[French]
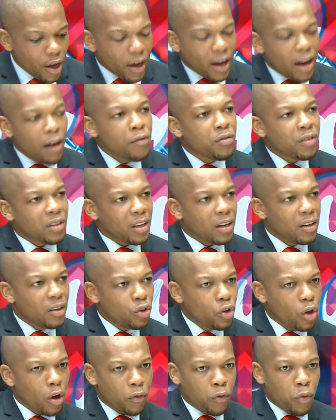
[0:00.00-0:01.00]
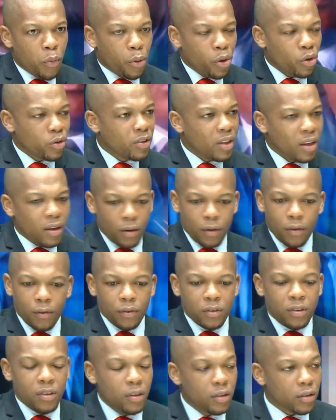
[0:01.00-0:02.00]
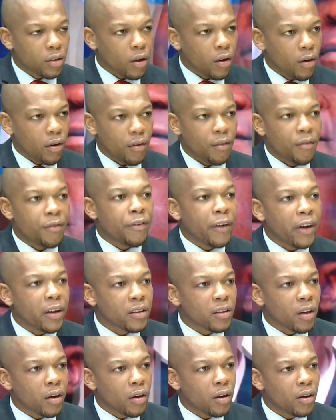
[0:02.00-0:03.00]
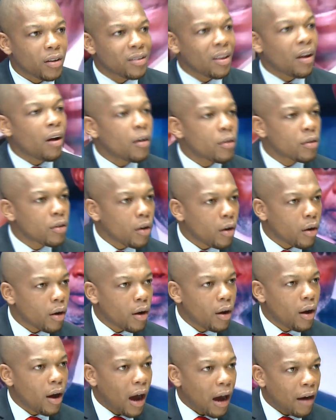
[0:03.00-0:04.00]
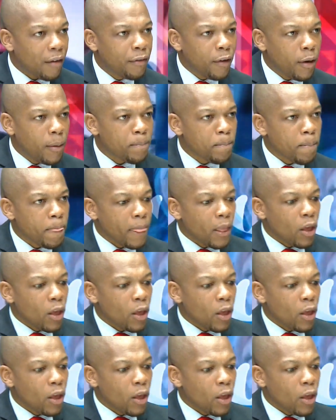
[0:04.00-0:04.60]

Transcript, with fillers: Quand vous êtes un leader, vous pensez 10 ans, 20 ans, 30 ans avant.